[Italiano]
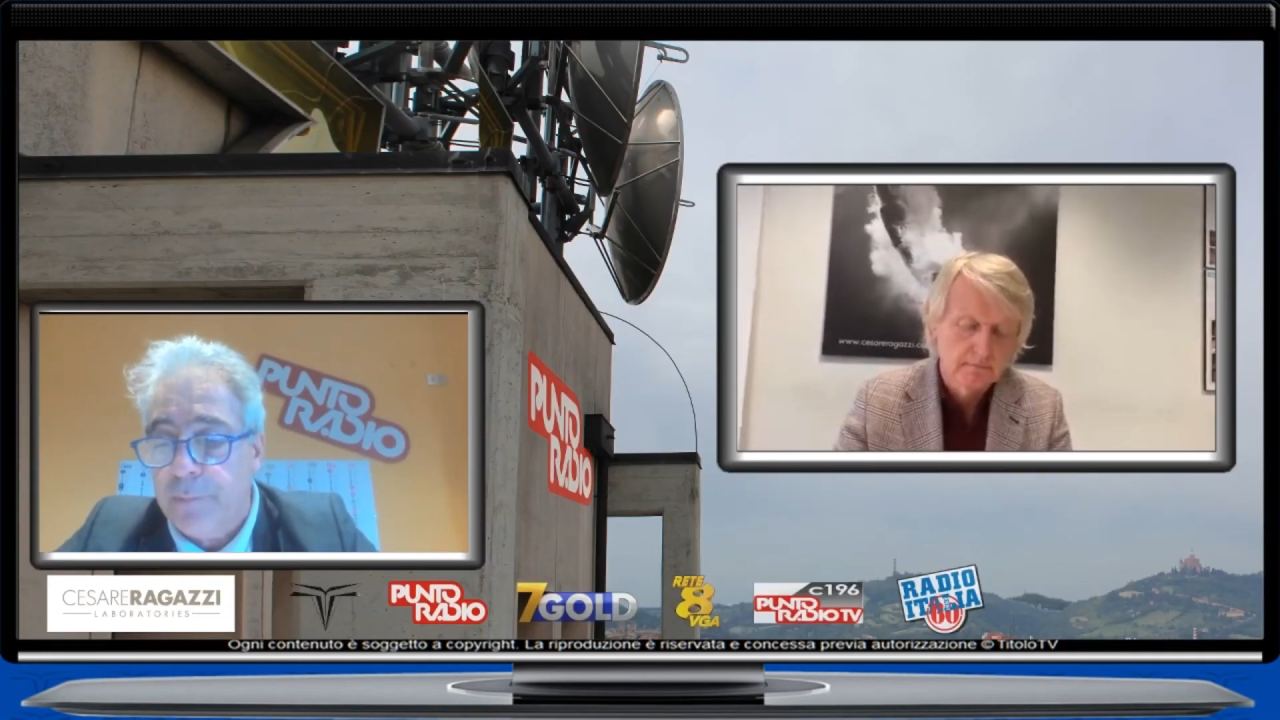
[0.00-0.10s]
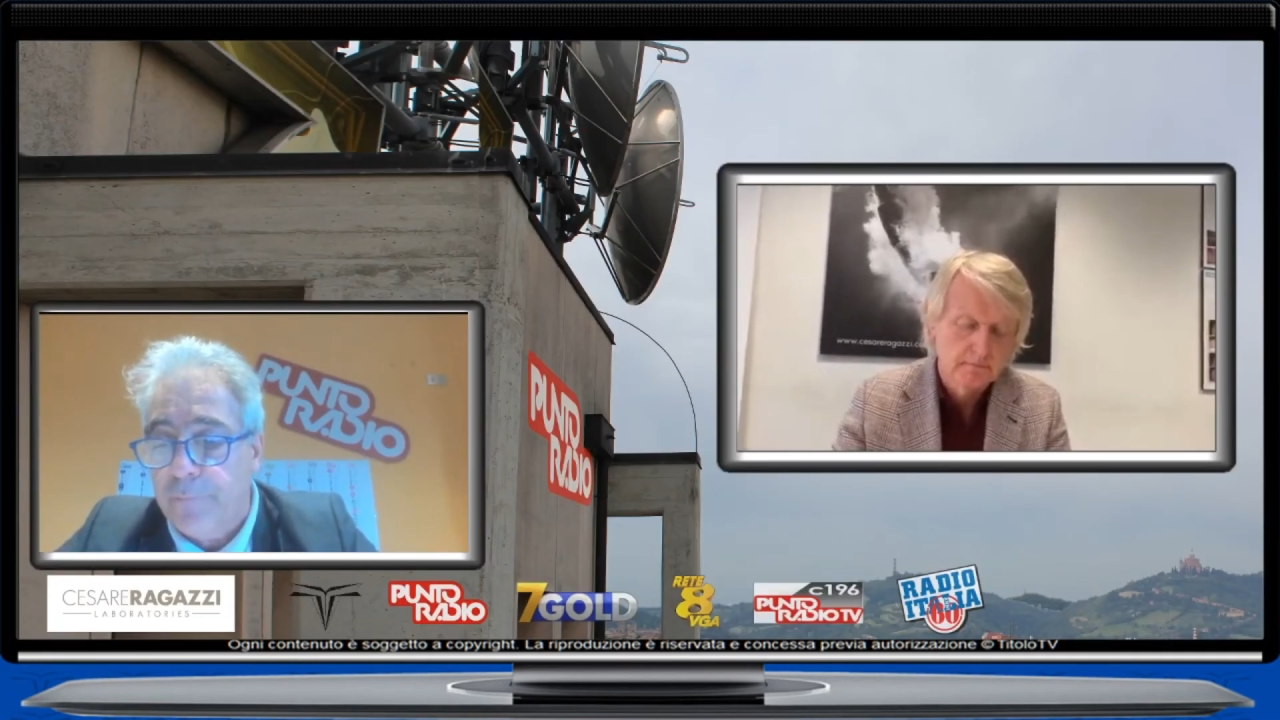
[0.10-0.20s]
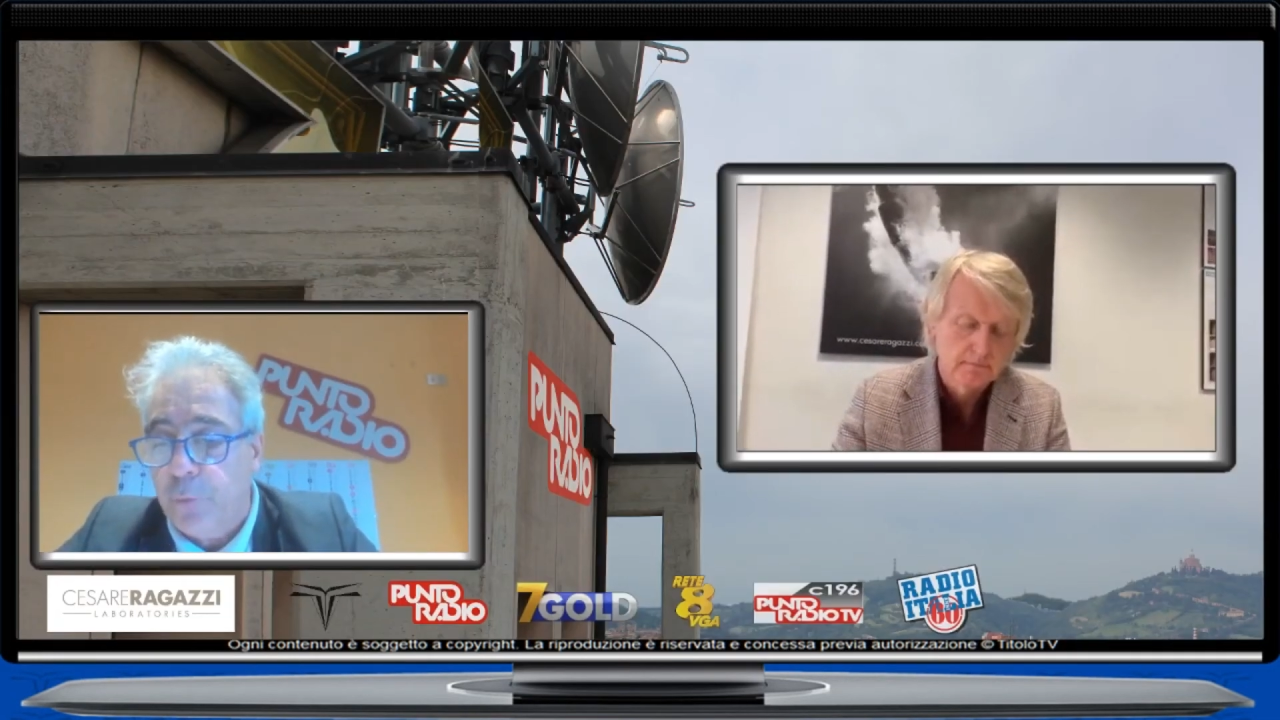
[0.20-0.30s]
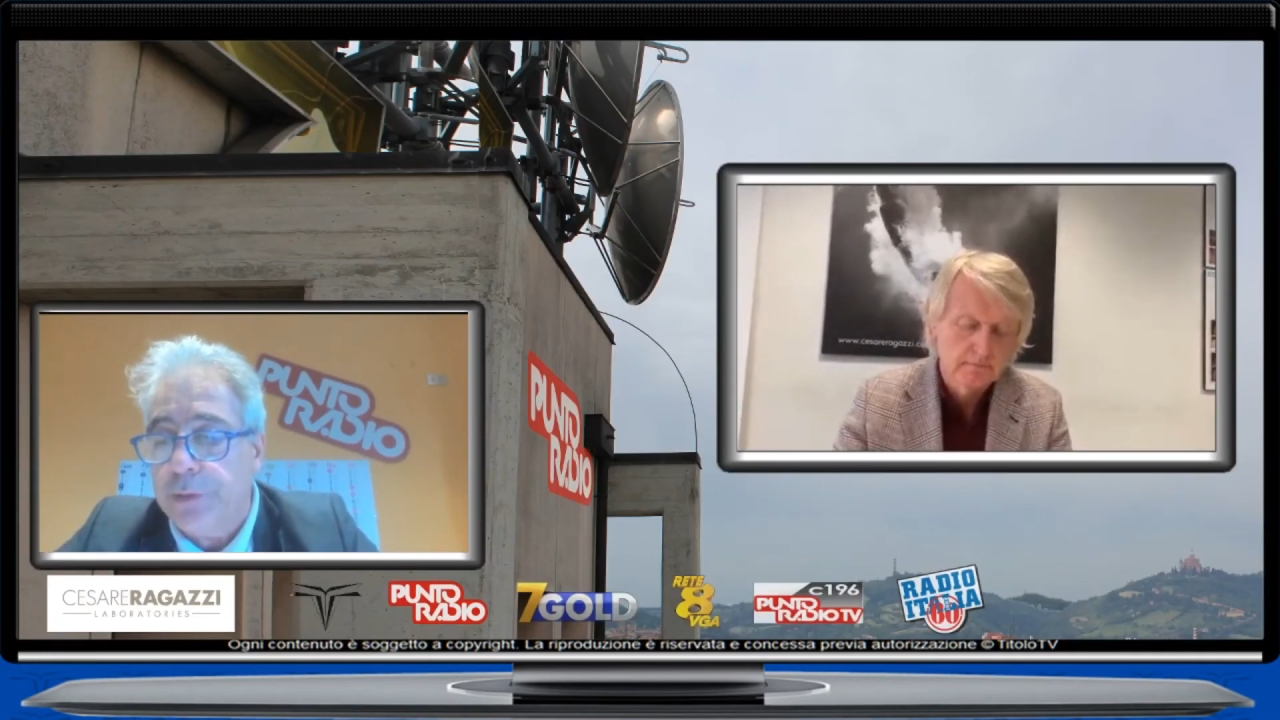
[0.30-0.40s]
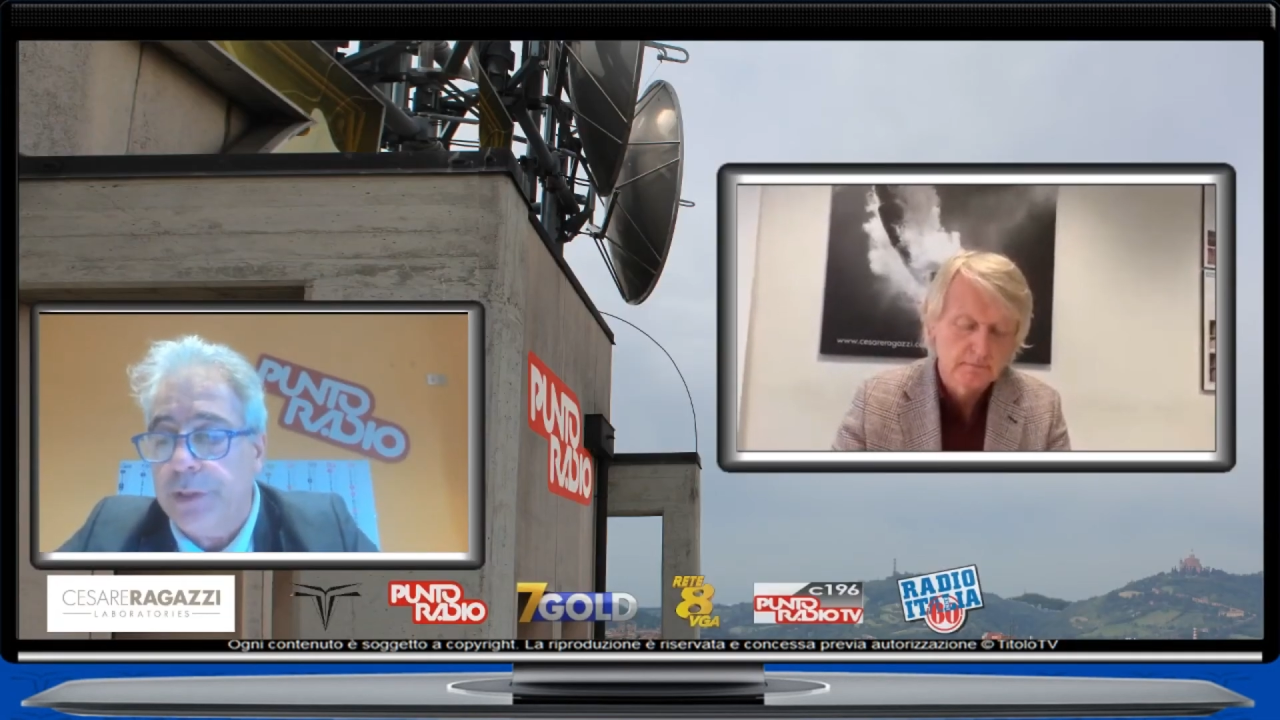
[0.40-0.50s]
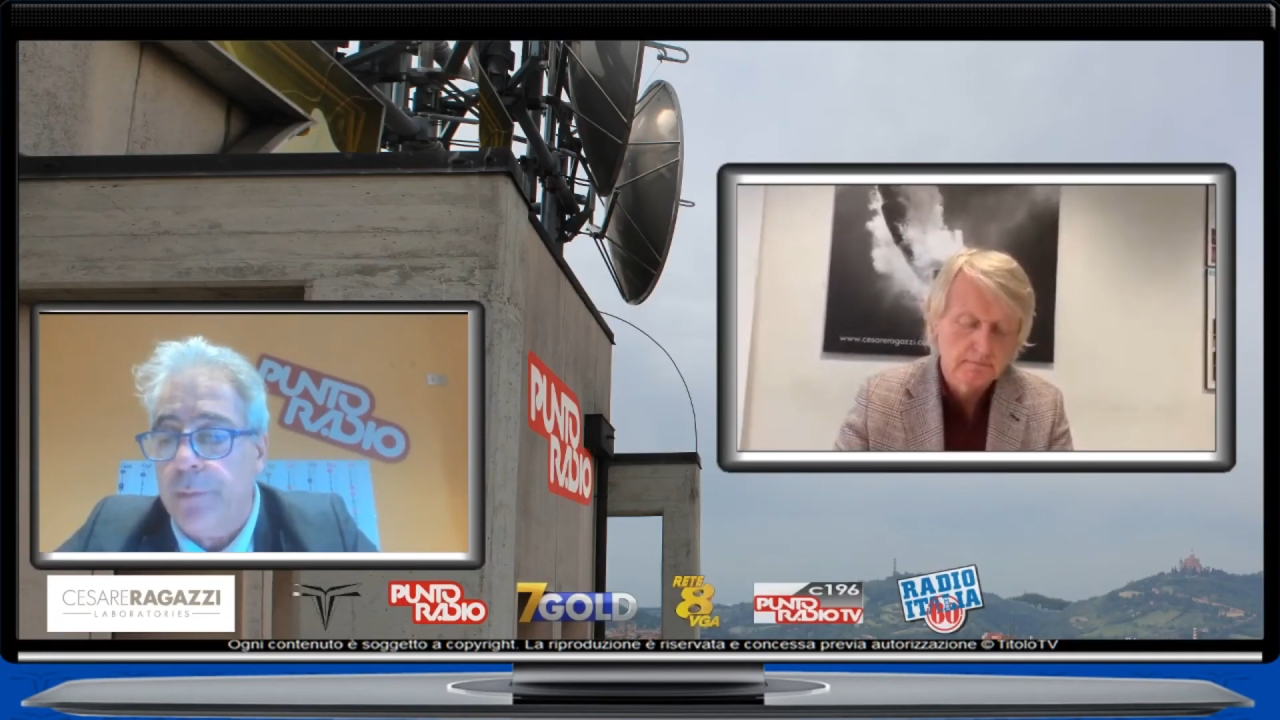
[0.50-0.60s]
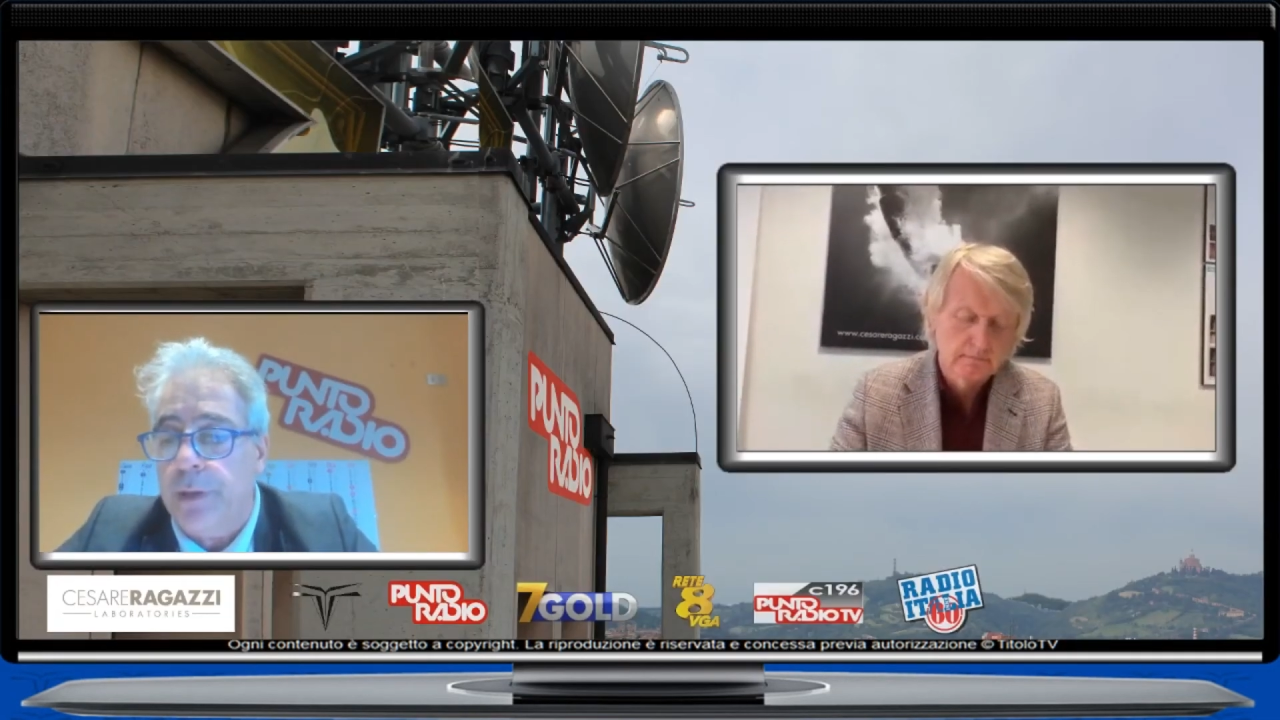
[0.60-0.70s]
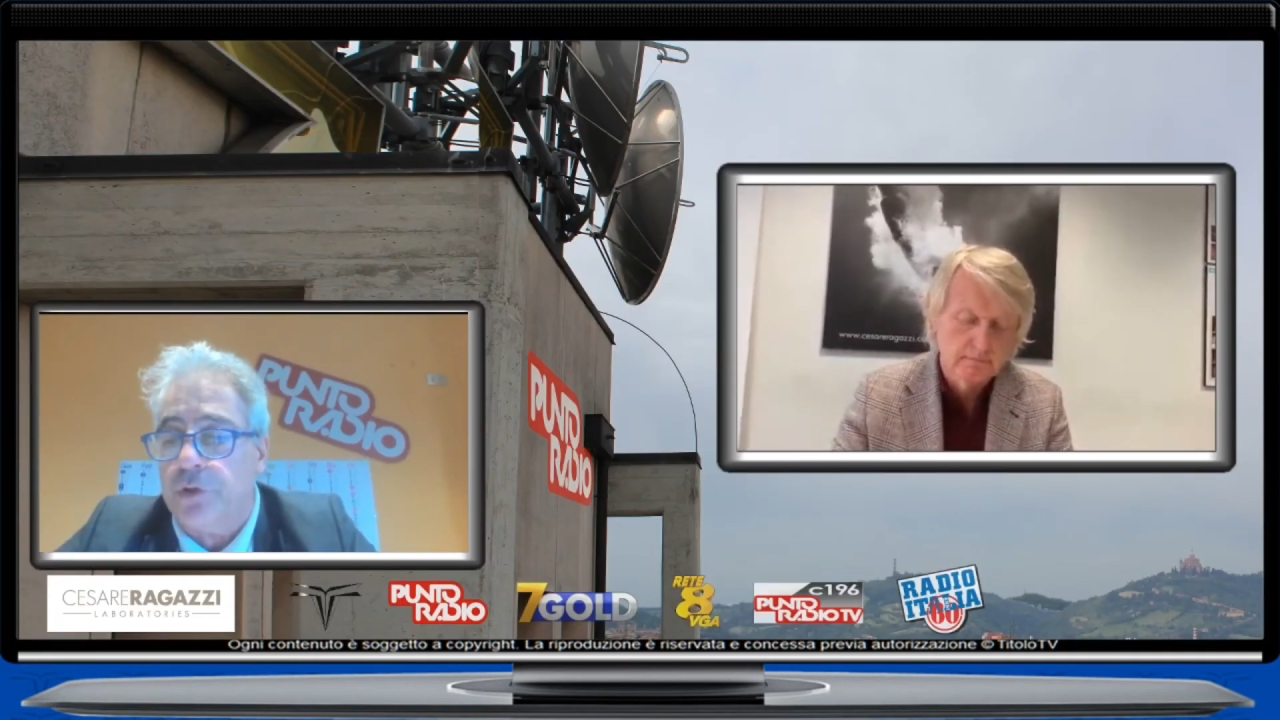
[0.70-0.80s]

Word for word: infoltimento